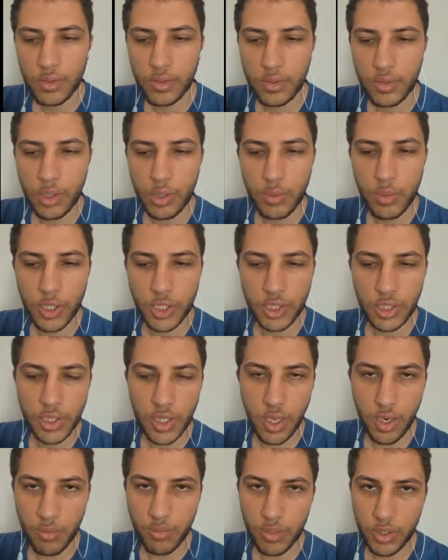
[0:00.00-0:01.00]
روبن
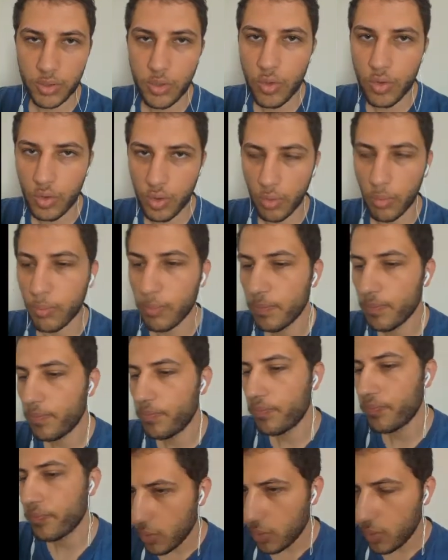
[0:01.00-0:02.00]
شارما دوت كوم
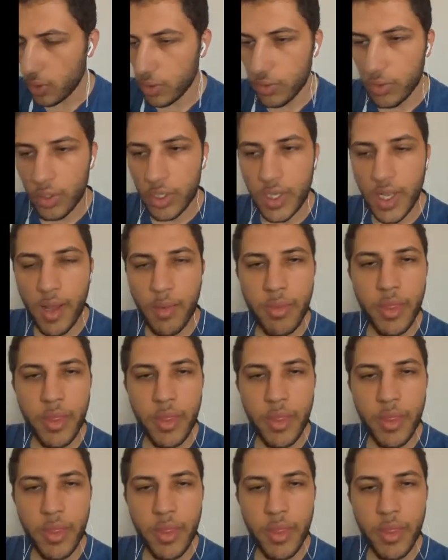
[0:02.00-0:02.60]
وعنده كتاب